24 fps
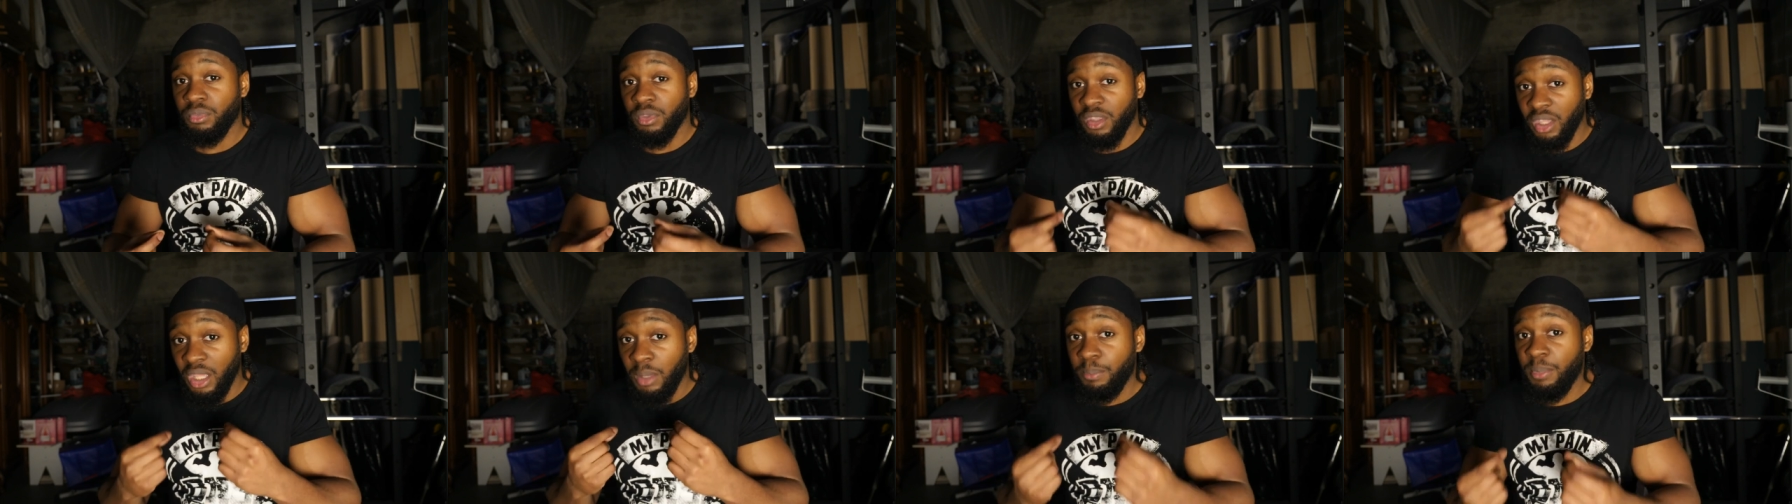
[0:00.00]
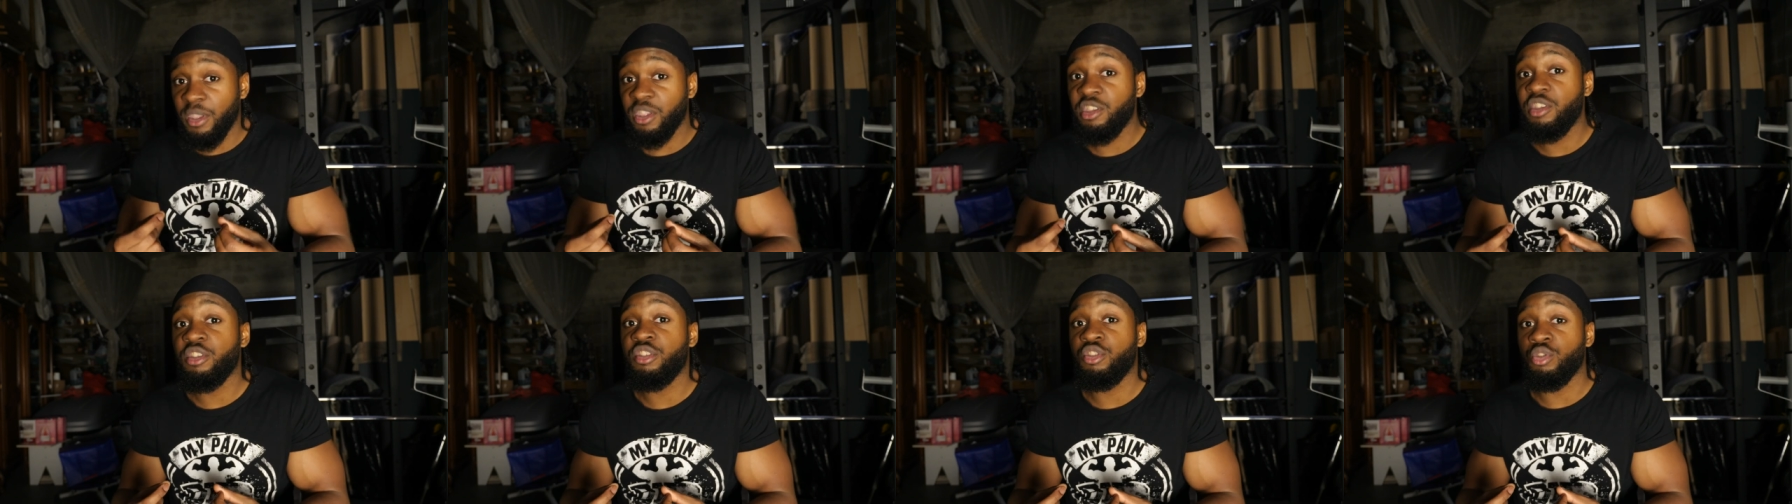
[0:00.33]

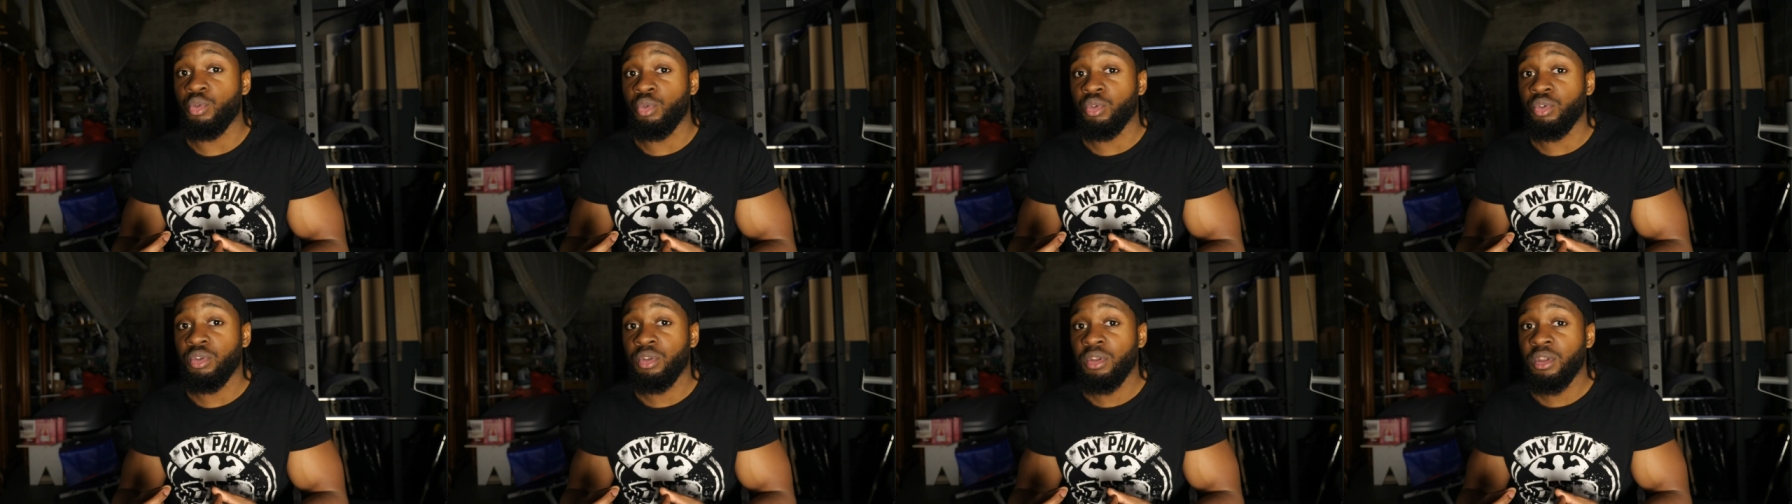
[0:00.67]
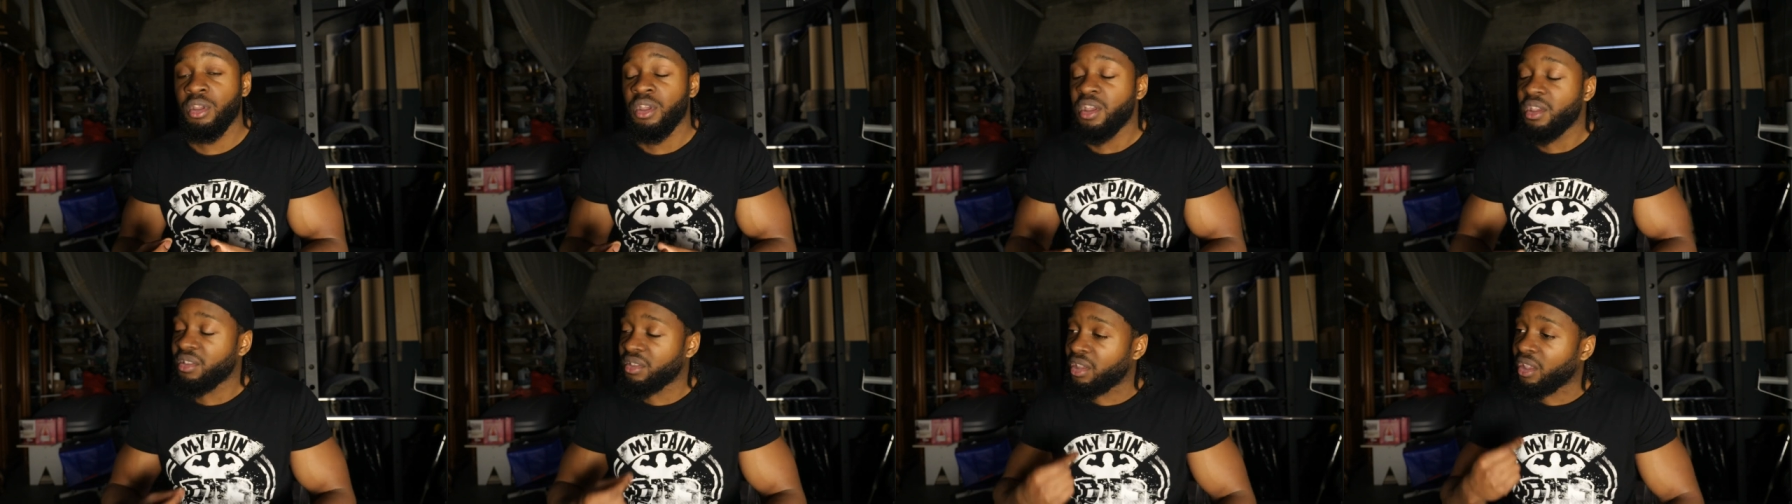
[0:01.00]
répétitions.
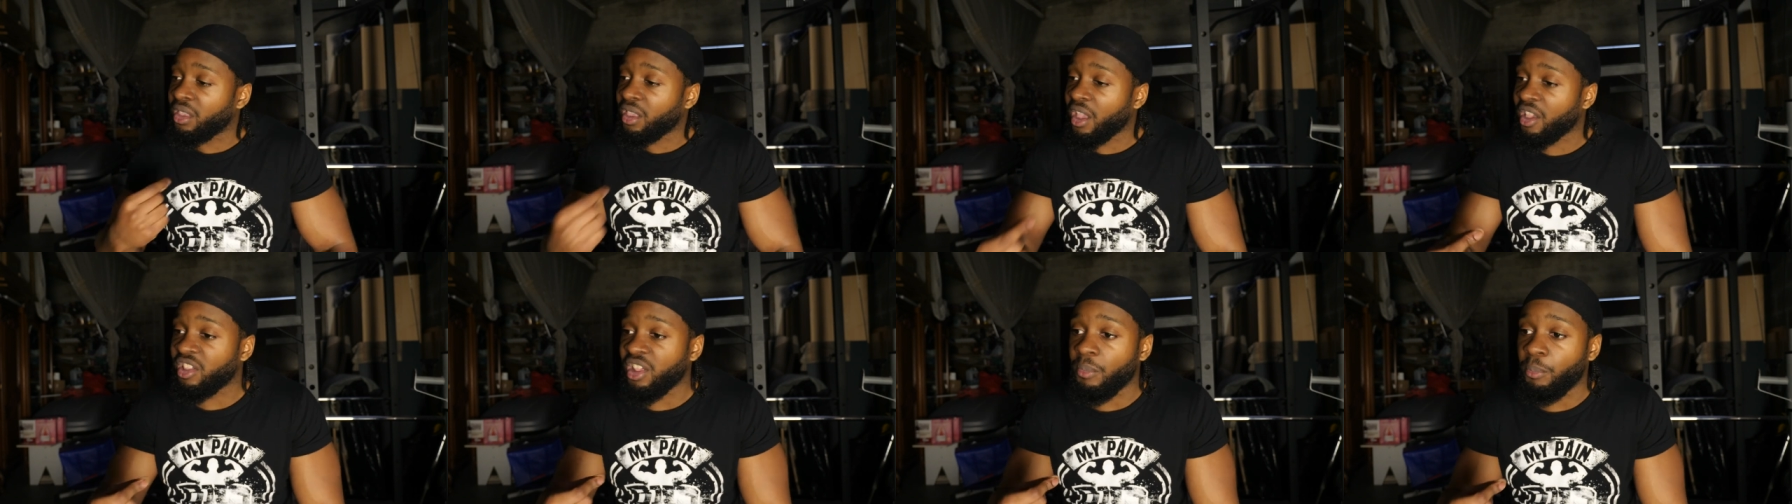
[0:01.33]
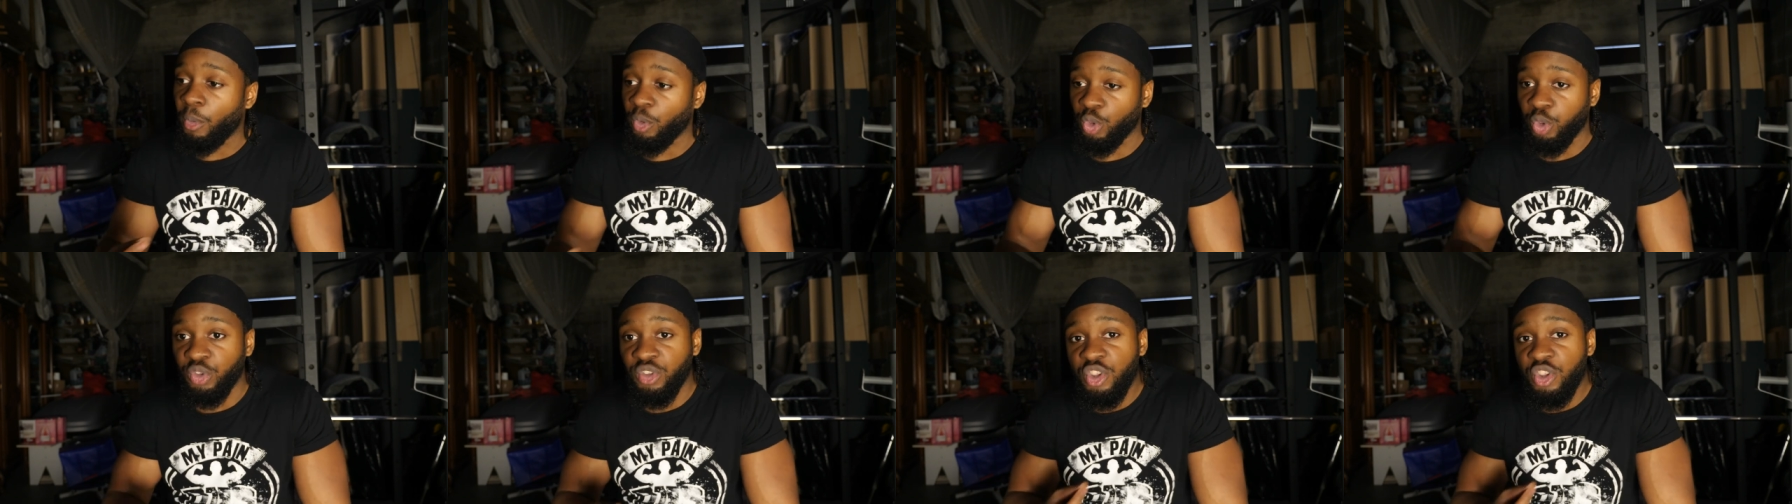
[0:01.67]
C'est très important.